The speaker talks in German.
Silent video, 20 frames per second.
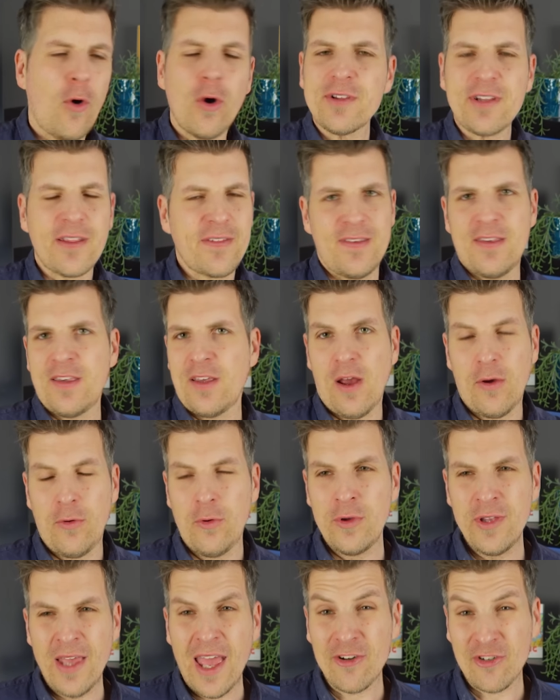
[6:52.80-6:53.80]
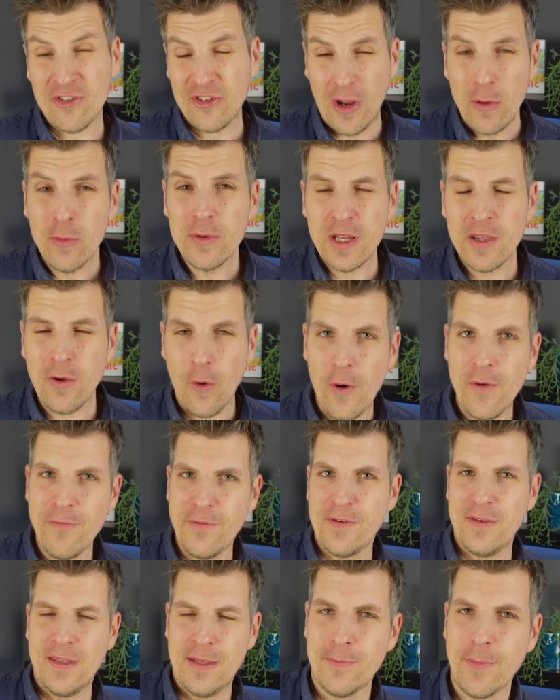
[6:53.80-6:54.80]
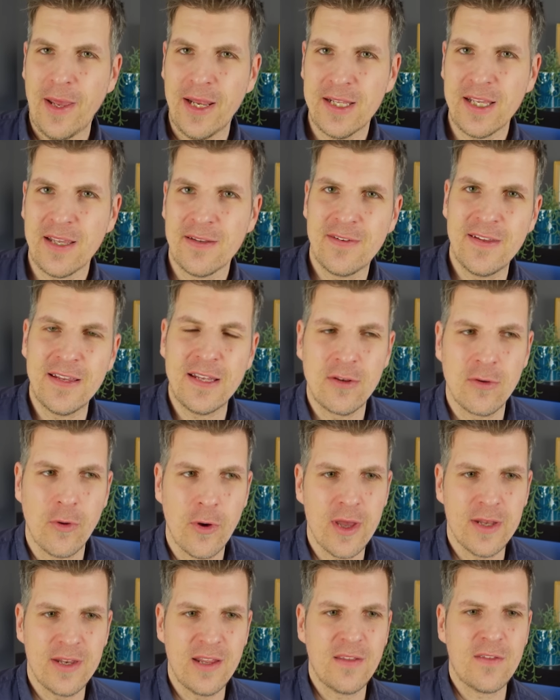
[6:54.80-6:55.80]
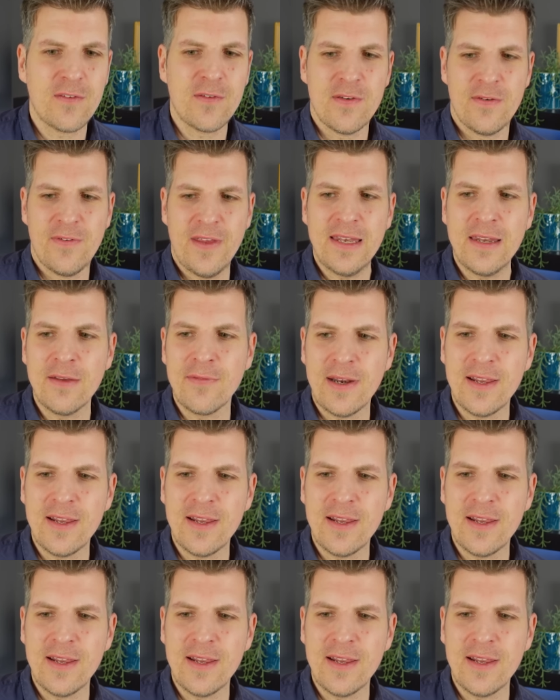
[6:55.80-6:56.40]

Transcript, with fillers: Wort, das ich erstaunlich häufig in meinen Kritiken neuerdings verwende,